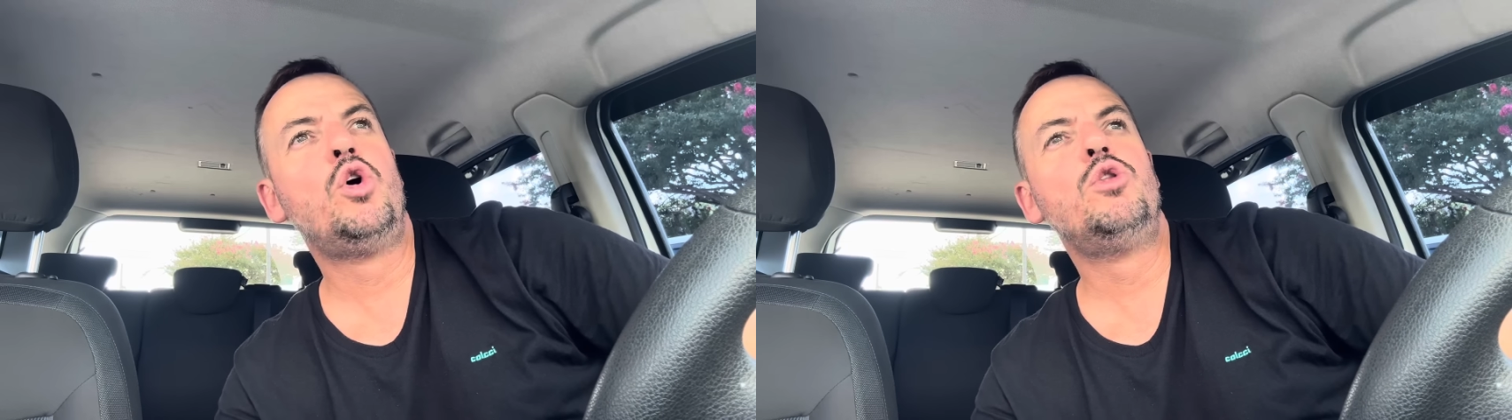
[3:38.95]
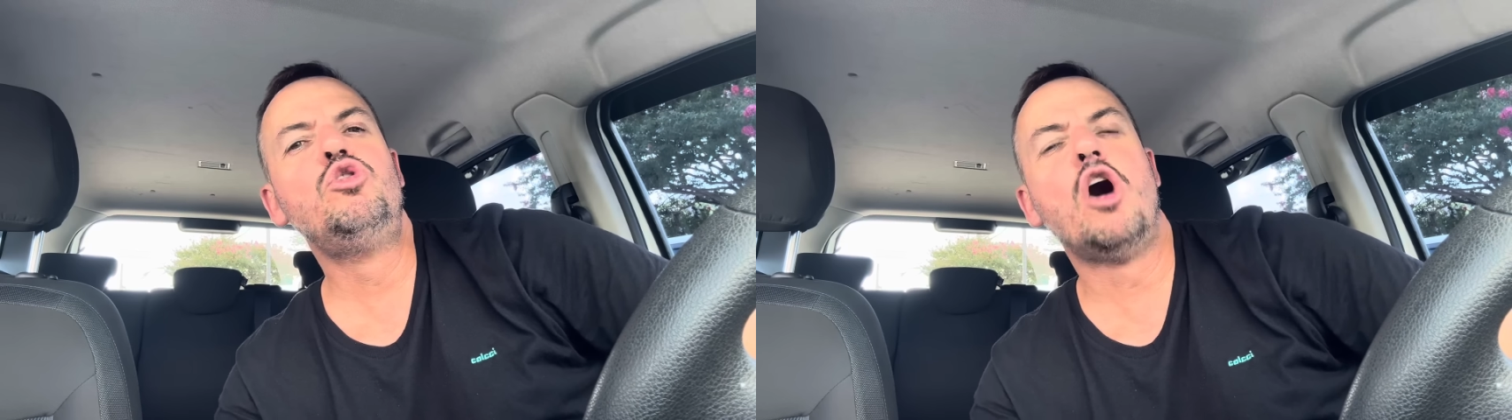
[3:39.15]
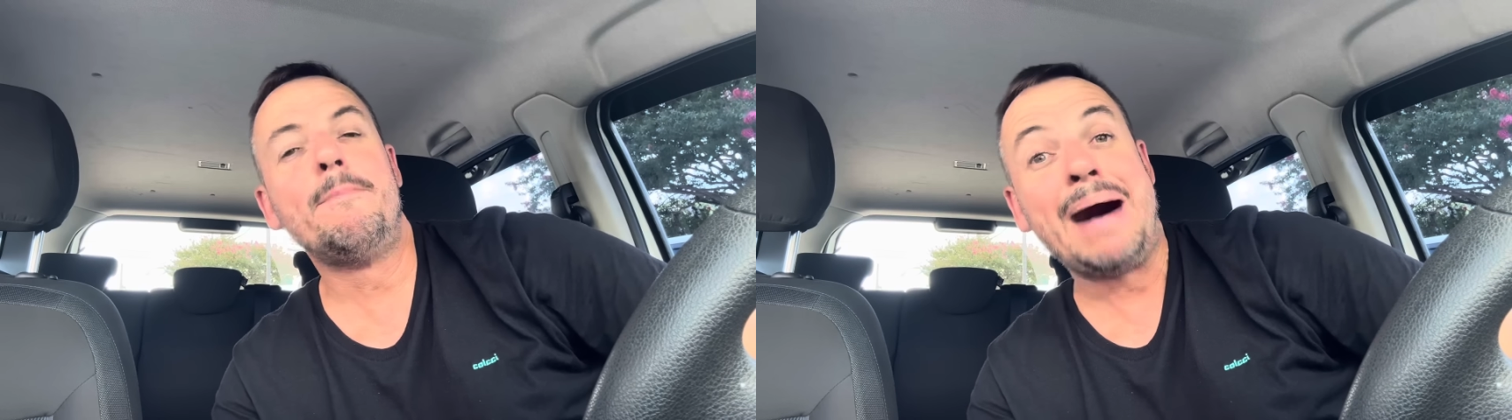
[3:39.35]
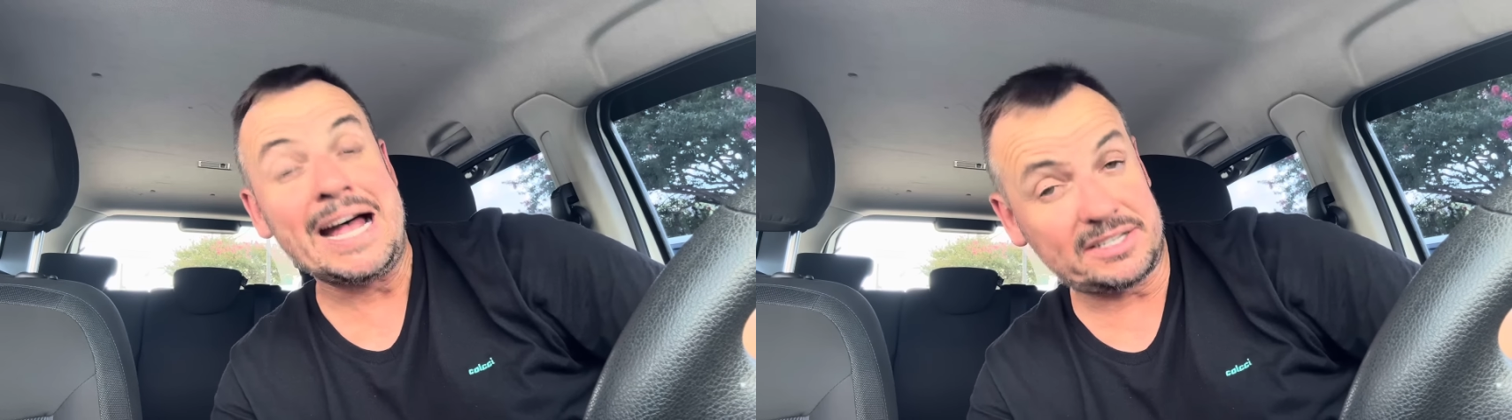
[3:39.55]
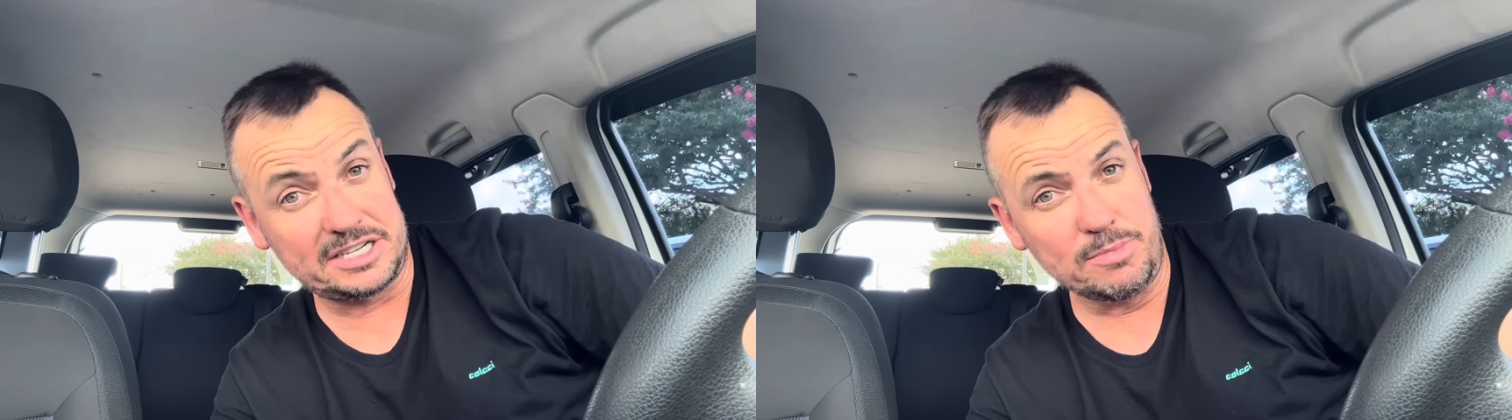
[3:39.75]
no
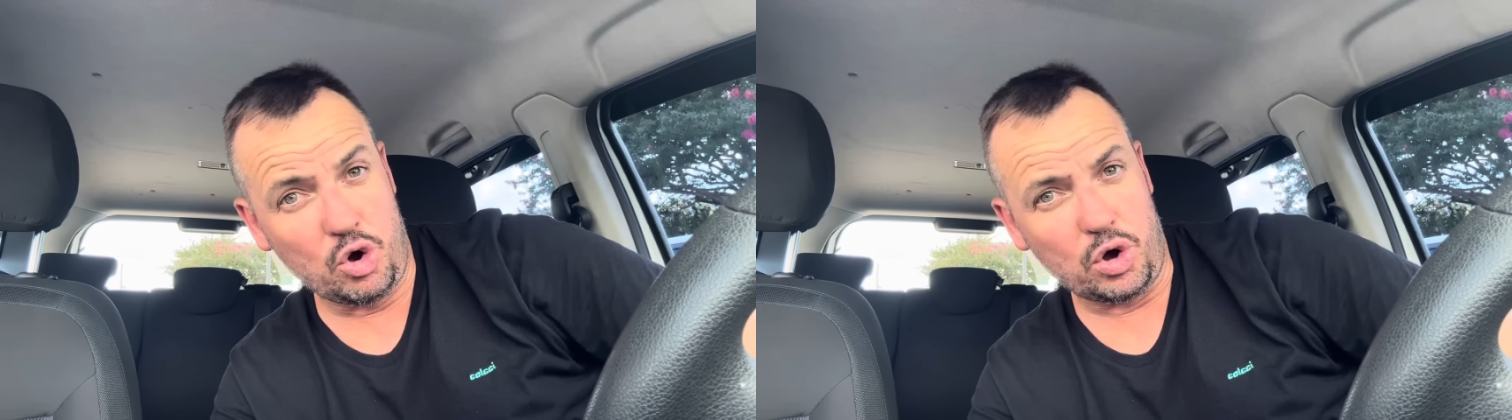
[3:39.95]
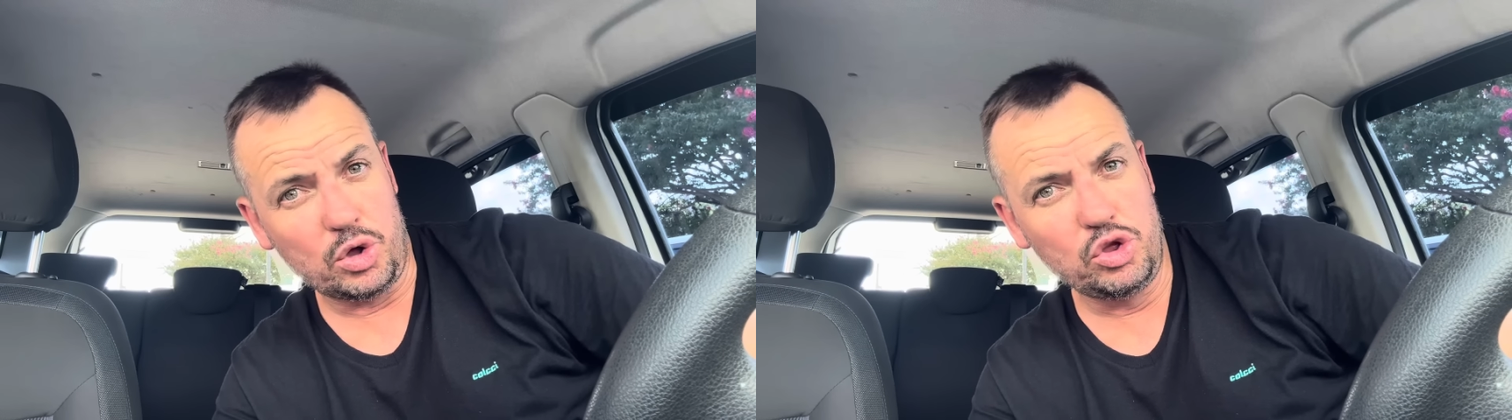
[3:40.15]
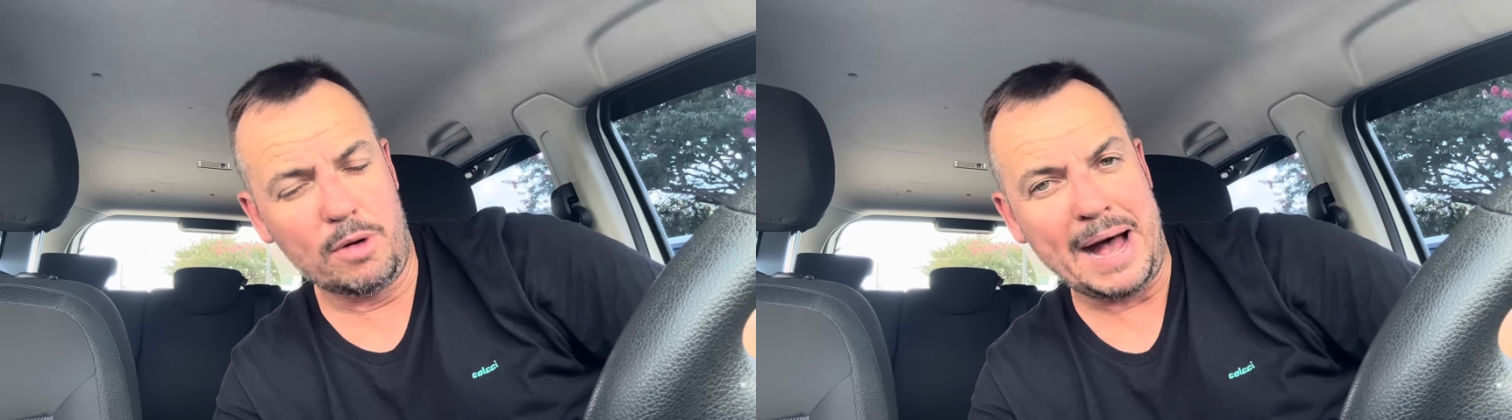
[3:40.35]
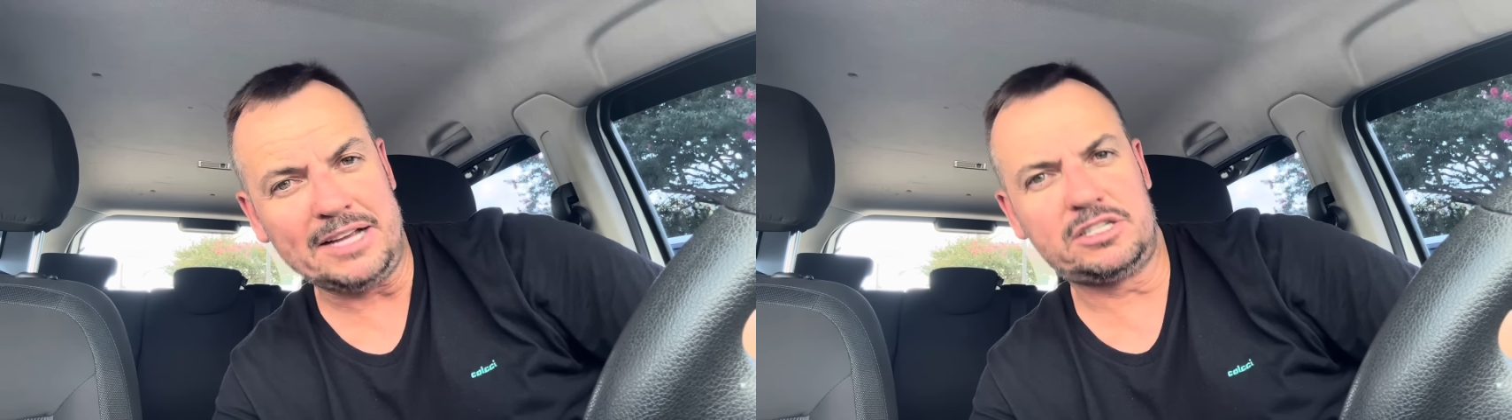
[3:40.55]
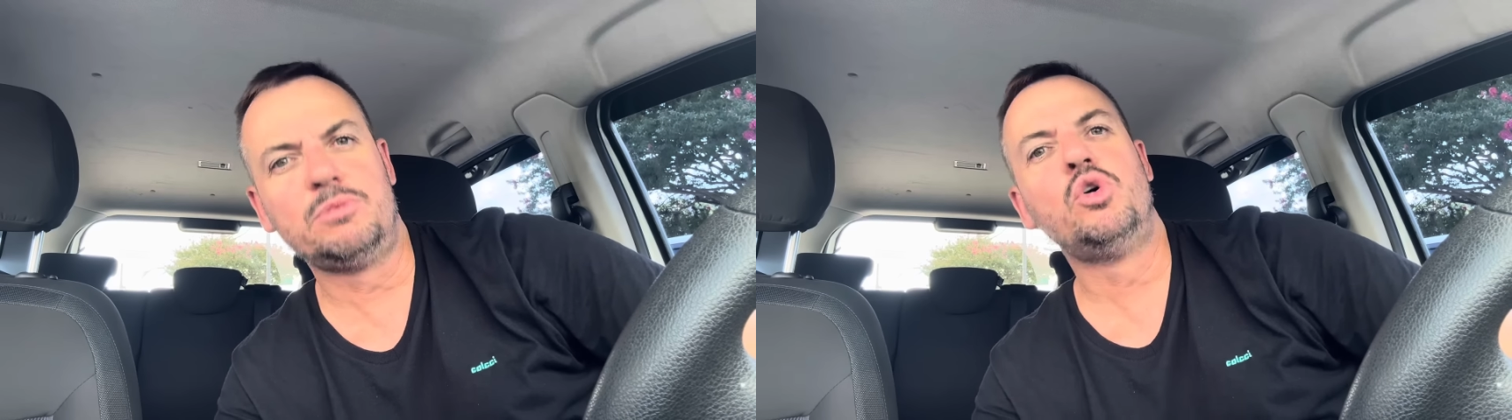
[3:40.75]
máximo, no
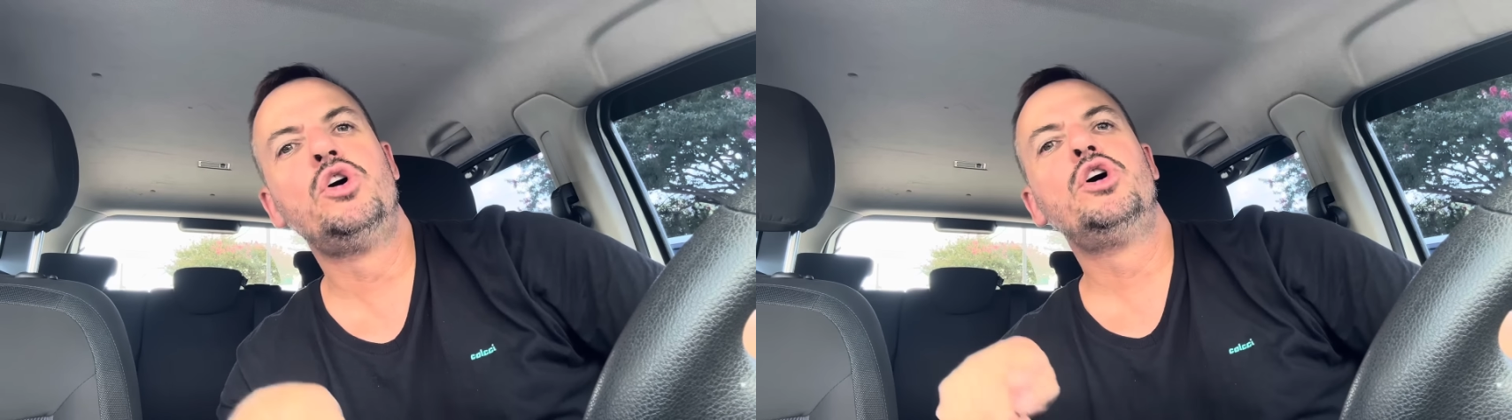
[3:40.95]
máximo,